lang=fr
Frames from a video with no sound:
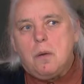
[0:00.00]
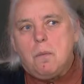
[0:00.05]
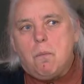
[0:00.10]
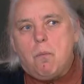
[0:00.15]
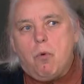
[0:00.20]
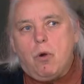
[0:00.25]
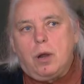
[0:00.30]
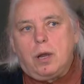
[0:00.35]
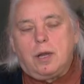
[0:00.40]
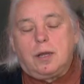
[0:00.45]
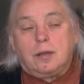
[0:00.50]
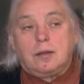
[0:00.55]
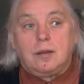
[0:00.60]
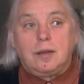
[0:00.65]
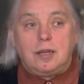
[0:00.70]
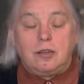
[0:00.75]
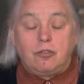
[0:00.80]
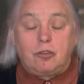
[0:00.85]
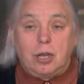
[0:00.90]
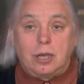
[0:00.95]
moi,
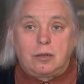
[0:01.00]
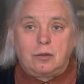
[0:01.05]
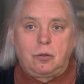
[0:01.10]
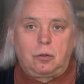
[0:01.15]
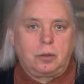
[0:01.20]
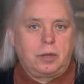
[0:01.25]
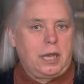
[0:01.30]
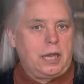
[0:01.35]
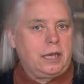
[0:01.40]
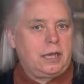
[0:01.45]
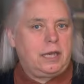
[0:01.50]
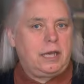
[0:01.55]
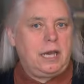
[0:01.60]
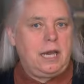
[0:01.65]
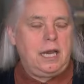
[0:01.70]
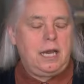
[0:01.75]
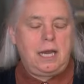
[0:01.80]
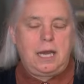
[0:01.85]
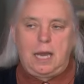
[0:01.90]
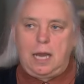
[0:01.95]
les gens qui sont
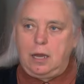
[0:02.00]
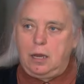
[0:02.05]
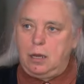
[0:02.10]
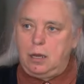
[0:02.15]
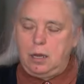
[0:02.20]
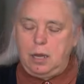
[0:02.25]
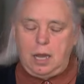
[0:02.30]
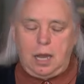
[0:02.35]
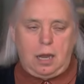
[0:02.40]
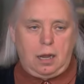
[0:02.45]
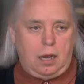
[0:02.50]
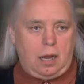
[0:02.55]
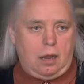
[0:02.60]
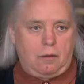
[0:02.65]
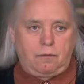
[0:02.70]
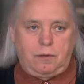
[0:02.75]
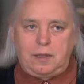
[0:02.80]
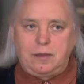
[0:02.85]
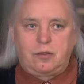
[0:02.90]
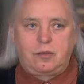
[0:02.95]
inquiets euh,
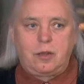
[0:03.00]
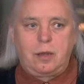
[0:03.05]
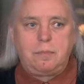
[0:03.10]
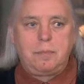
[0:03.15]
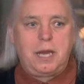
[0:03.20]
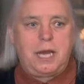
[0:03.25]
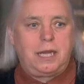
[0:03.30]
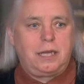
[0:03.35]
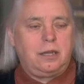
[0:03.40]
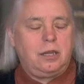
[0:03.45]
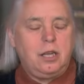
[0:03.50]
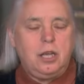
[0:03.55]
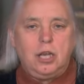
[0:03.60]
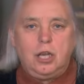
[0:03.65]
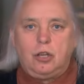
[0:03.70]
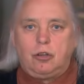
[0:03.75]
en, fin de semaine,